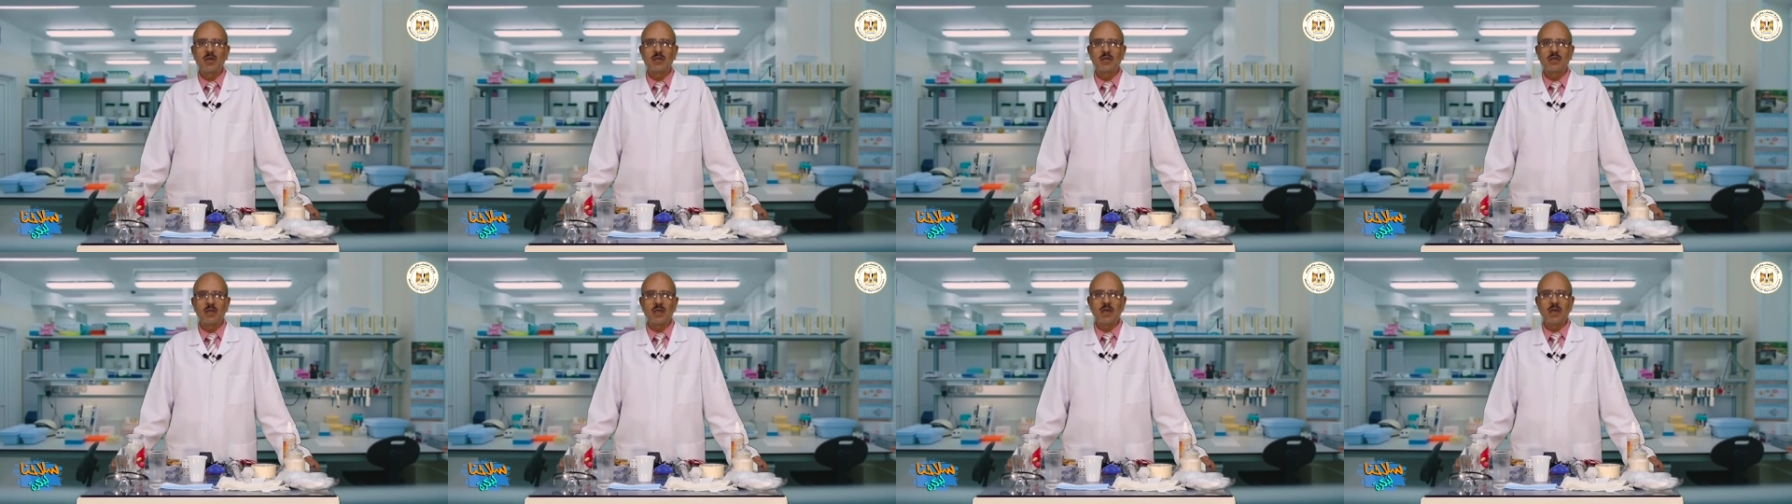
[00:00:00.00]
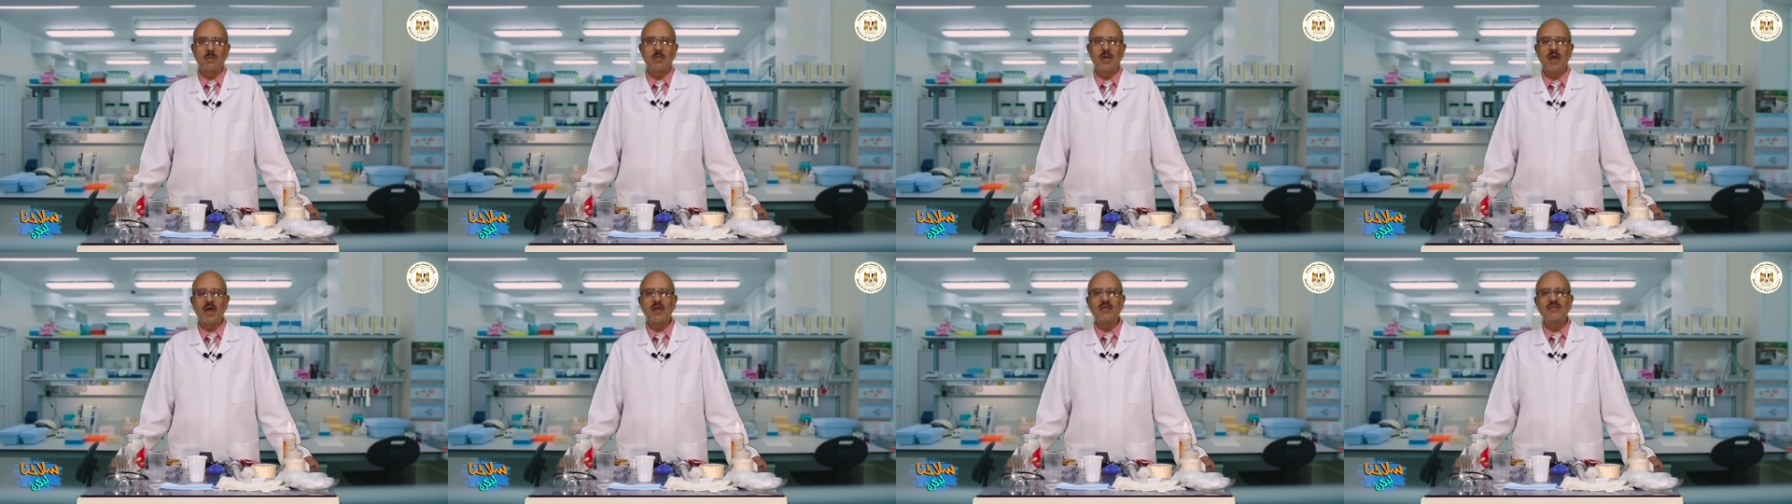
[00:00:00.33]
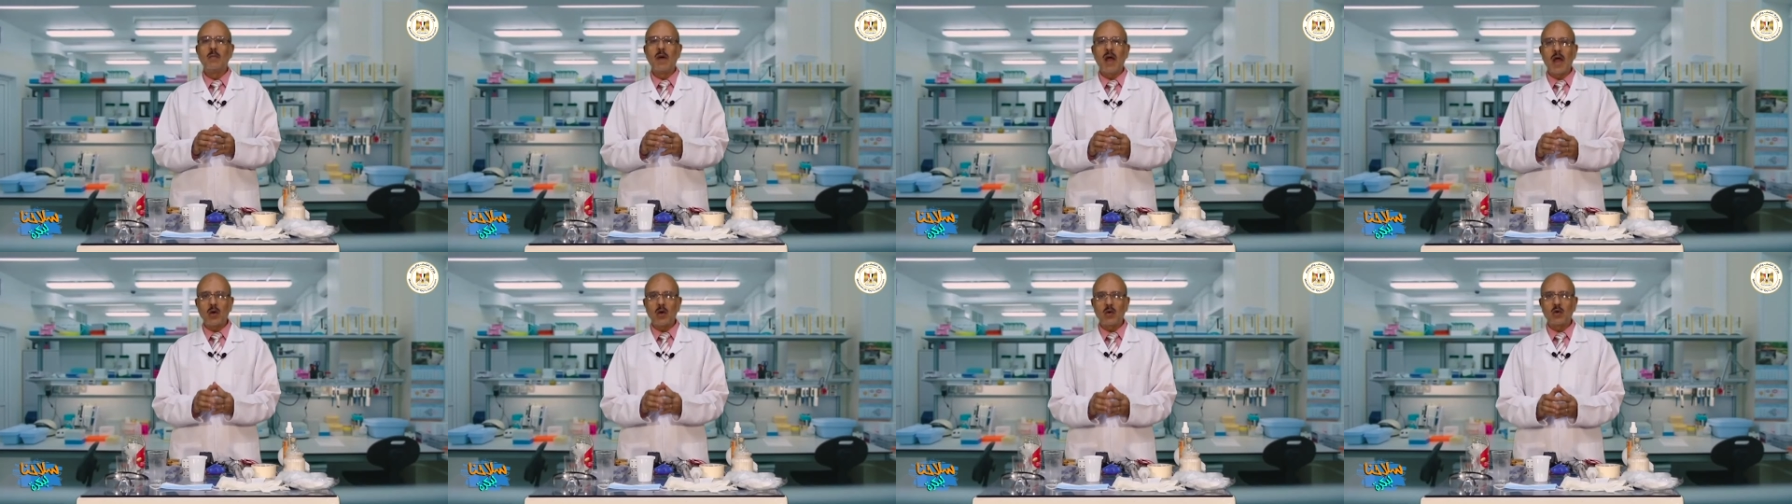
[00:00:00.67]

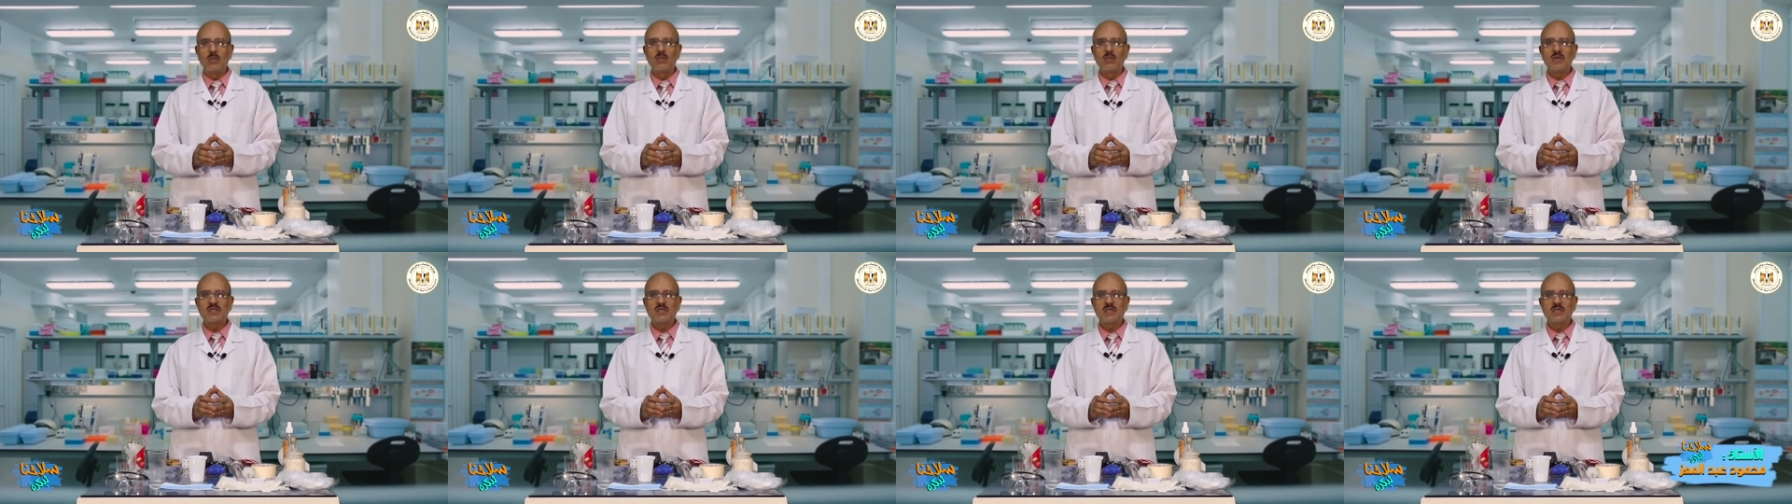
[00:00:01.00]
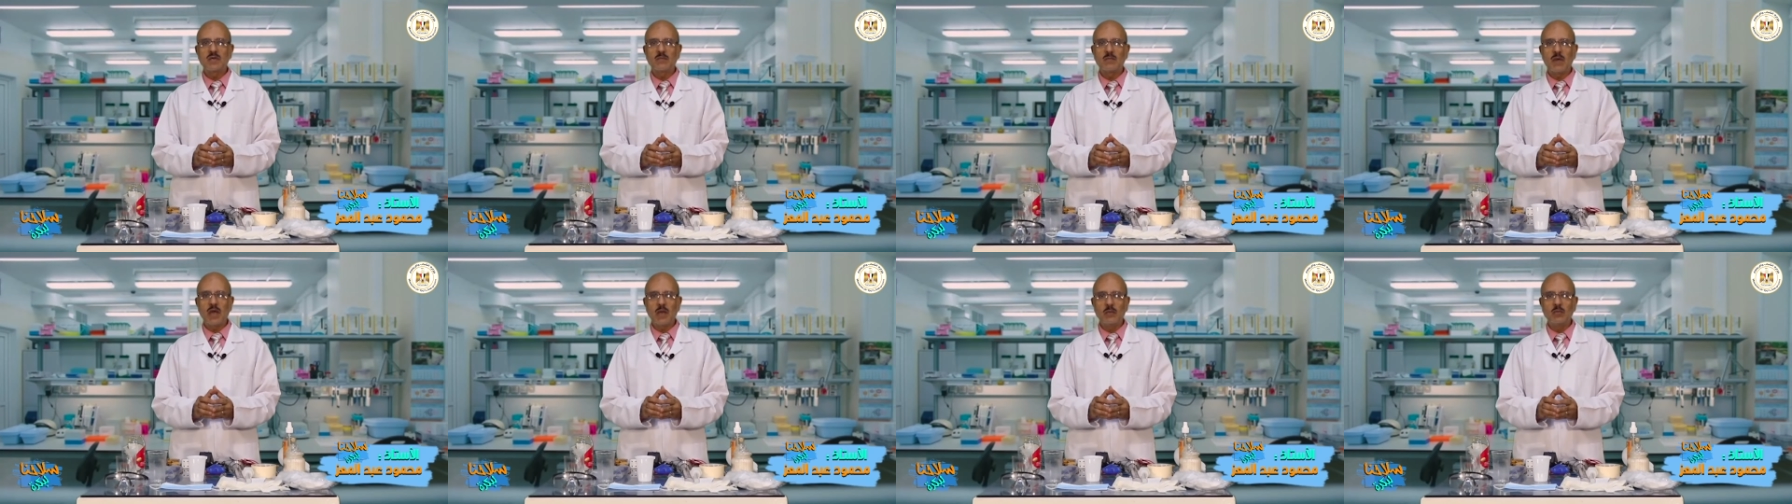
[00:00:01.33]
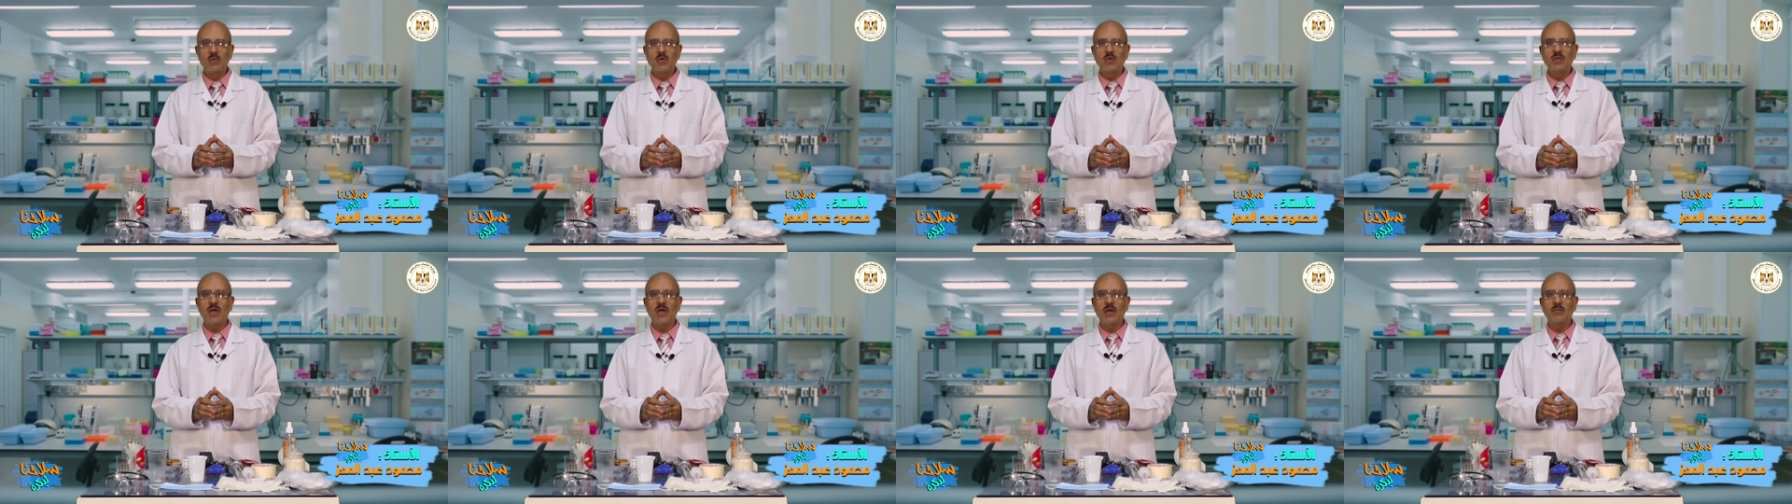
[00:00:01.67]
والطالبات معاكم مستر
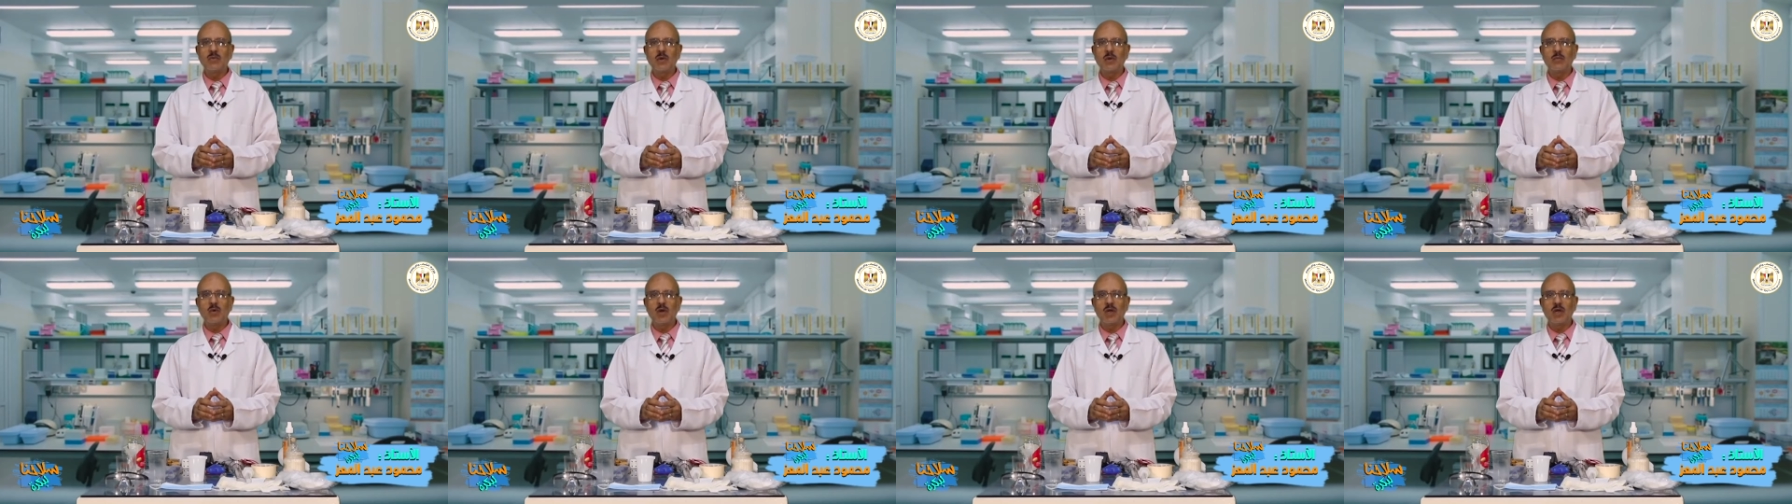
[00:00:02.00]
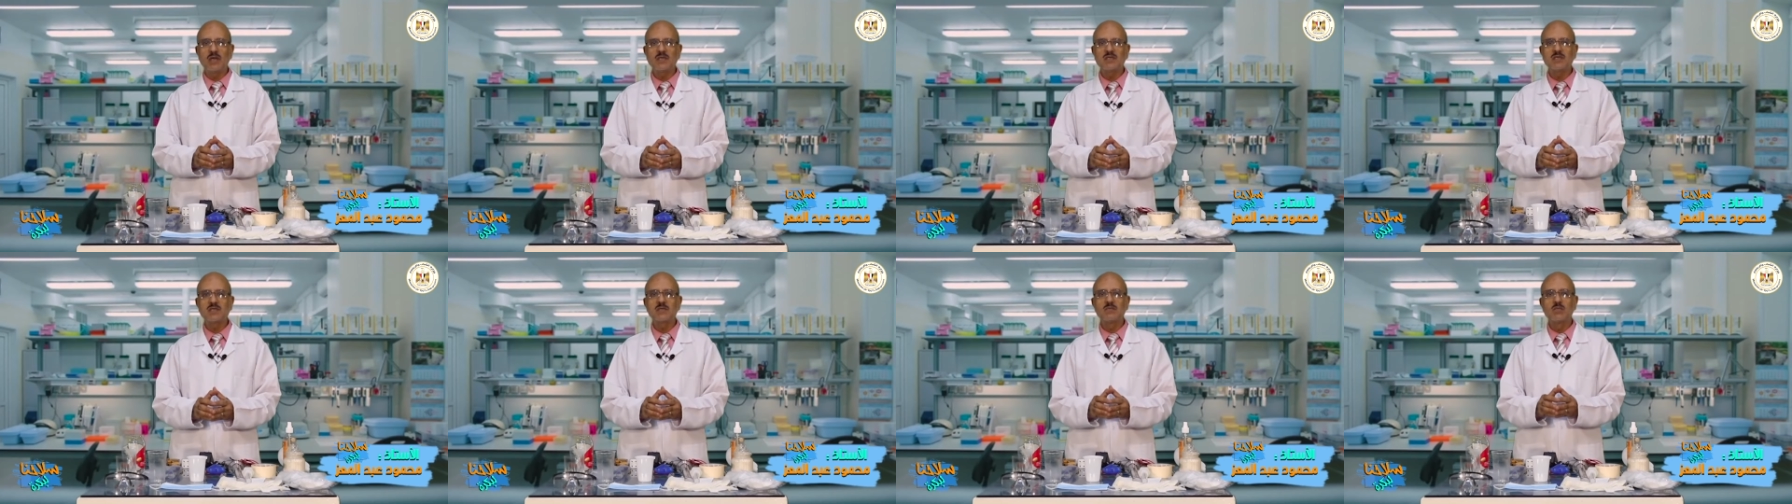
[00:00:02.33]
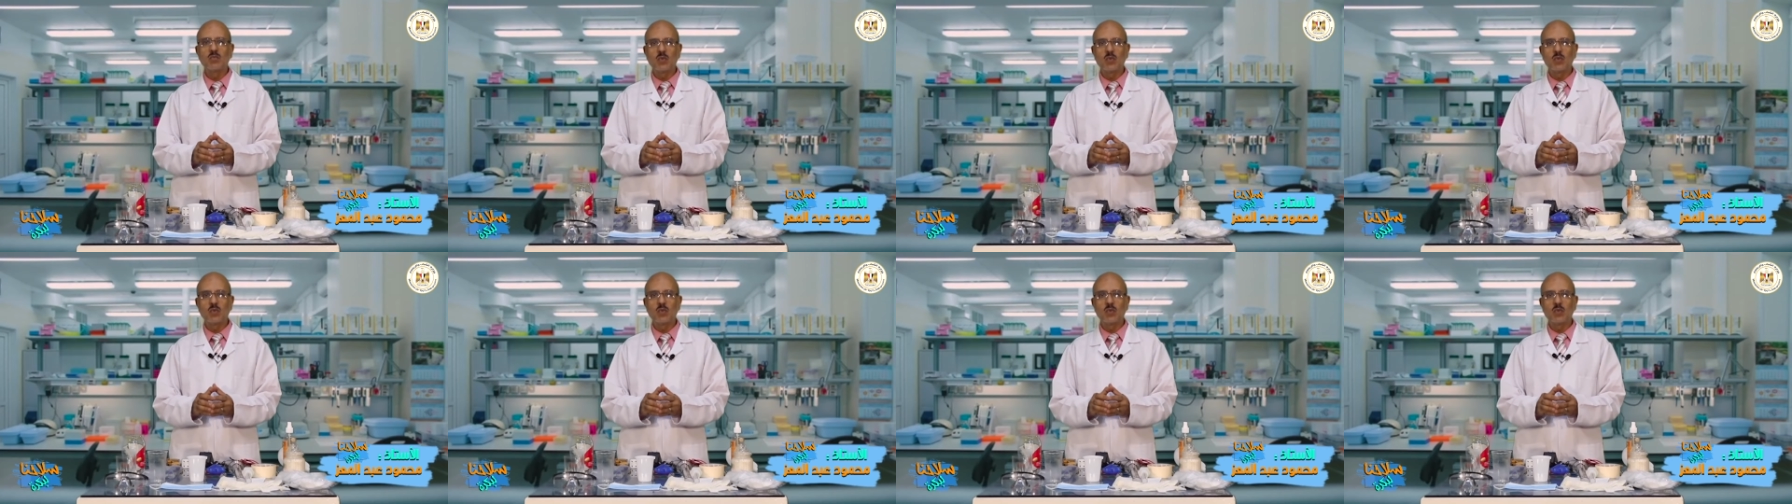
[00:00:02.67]
محمود عبد المعز